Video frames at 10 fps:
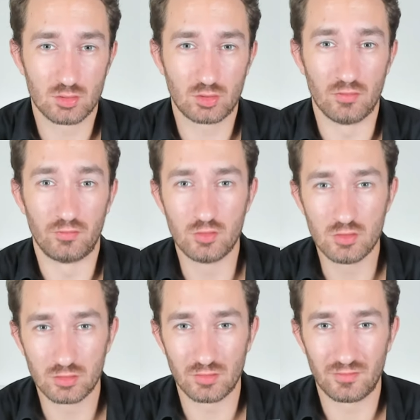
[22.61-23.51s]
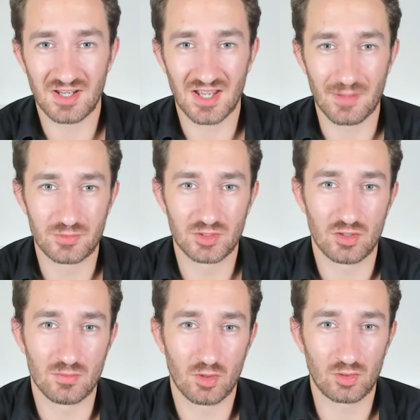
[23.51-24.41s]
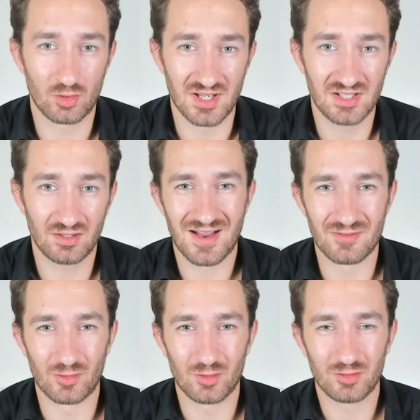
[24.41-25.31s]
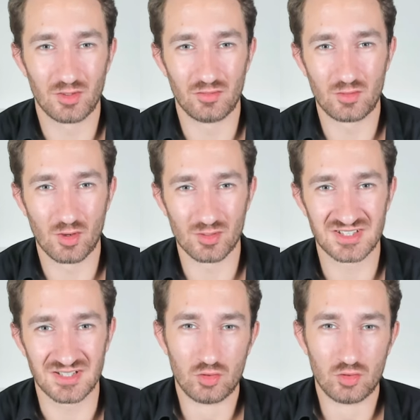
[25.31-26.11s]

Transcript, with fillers: que vous devez absolument connaître avant de vous lancer.